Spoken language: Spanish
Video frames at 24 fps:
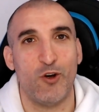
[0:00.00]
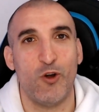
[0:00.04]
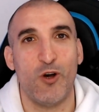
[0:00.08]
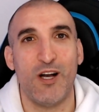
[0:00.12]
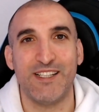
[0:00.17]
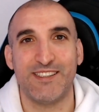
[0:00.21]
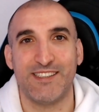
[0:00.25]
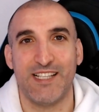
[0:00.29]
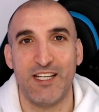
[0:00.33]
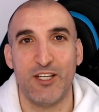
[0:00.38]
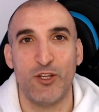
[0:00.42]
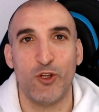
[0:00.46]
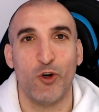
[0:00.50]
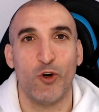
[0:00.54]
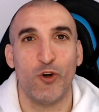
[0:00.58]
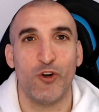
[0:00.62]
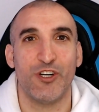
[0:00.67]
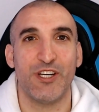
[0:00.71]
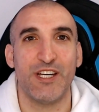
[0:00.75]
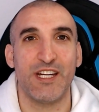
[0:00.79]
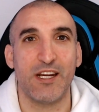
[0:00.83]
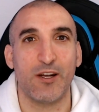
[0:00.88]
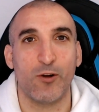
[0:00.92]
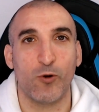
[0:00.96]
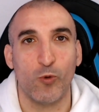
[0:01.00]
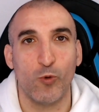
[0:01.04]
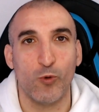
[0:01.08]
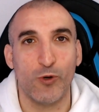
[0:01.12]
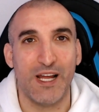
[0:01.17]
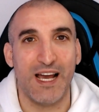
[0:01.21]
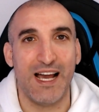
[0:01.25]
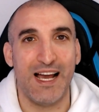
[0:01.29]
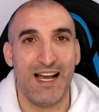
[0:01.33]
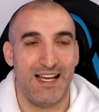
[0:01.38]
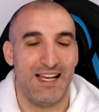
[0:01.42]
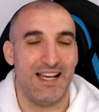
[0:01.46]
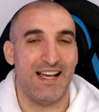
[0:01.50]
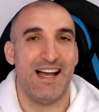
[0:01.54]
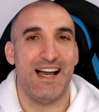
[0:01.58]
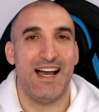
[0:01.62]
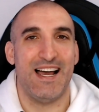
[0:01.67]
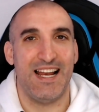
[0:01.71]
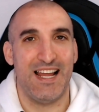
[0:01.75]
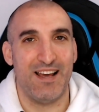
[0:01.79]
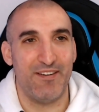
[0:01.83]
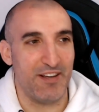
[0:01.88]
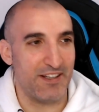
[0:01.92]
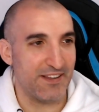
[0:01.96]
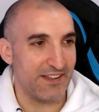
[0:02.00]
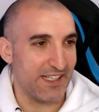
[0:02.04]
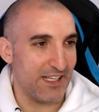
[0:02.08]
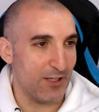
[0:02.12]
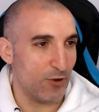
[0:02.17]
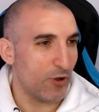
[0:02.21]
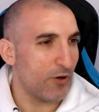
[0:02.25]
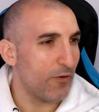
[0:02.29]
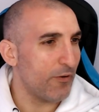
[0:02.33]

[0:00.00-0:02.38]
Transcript: no ha salido ninguna a la venta.